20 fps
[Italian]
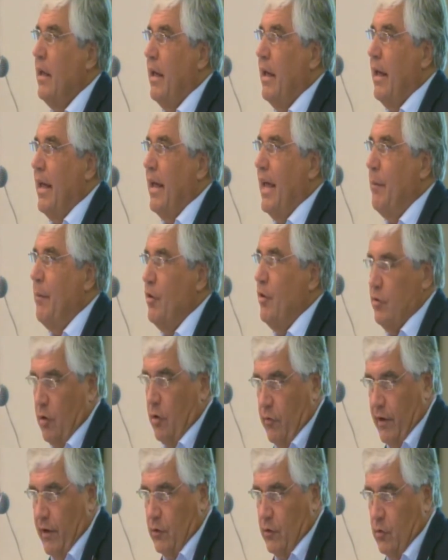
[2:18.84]
E mi sono
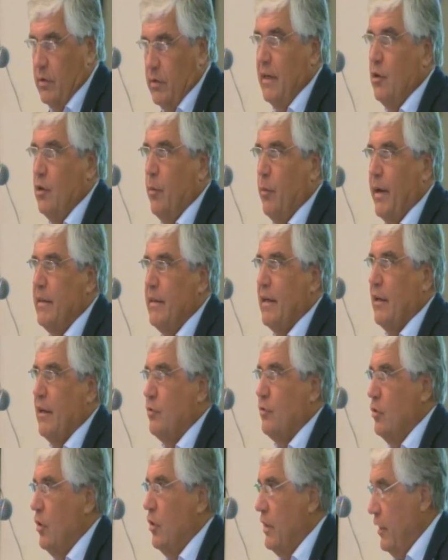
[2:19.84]
fatto delle domande che
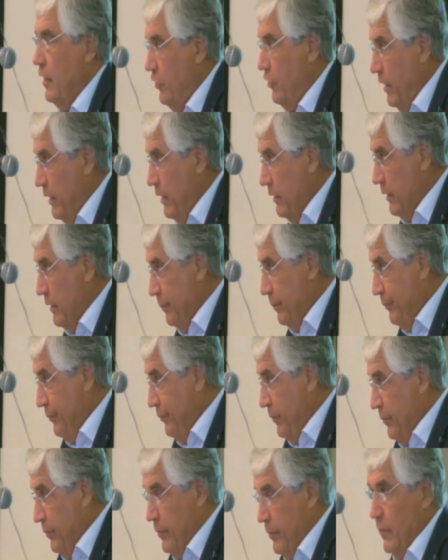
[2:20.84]
sono crescenti,
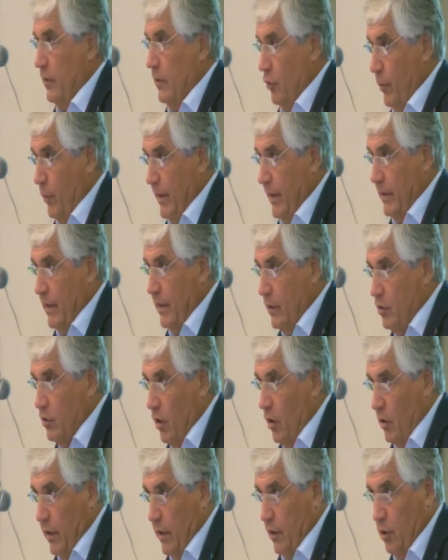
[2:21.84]
domande
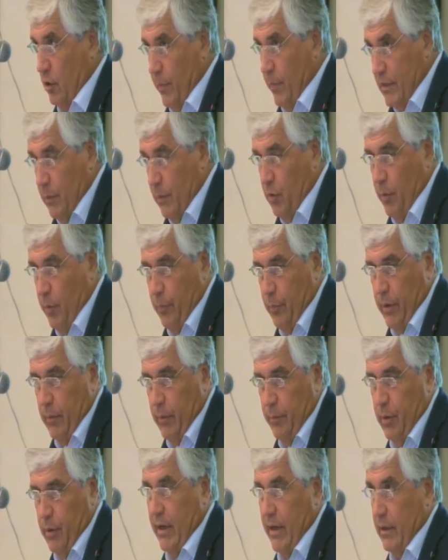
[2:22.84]
retoriche, domande più
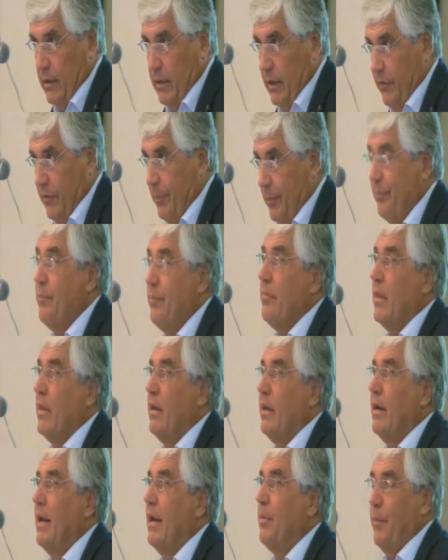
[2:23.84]
impegnative.
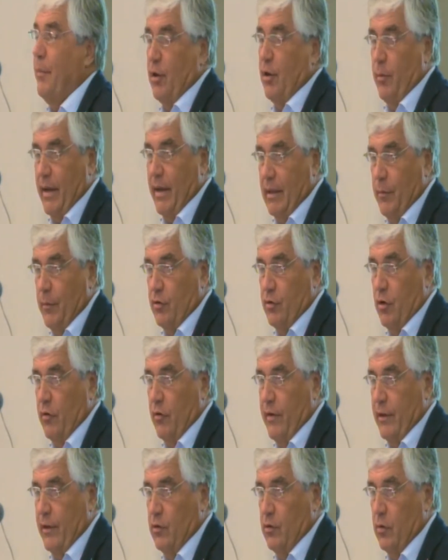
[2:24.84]
La prima domanda mi sono
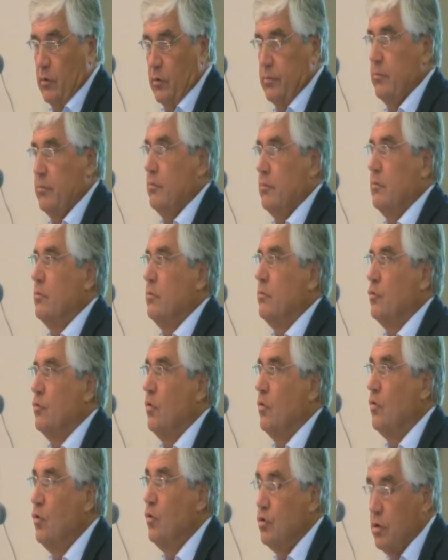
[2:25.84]
fatto
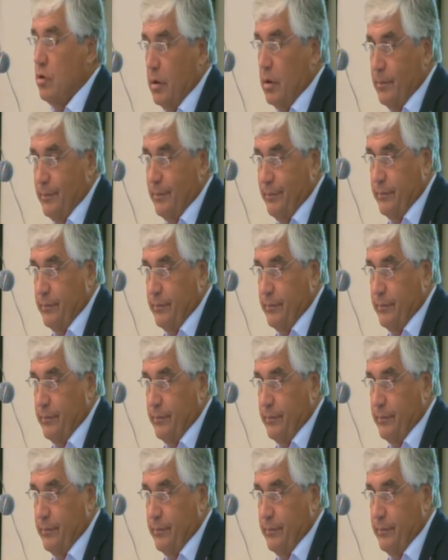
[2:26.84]
dovuto,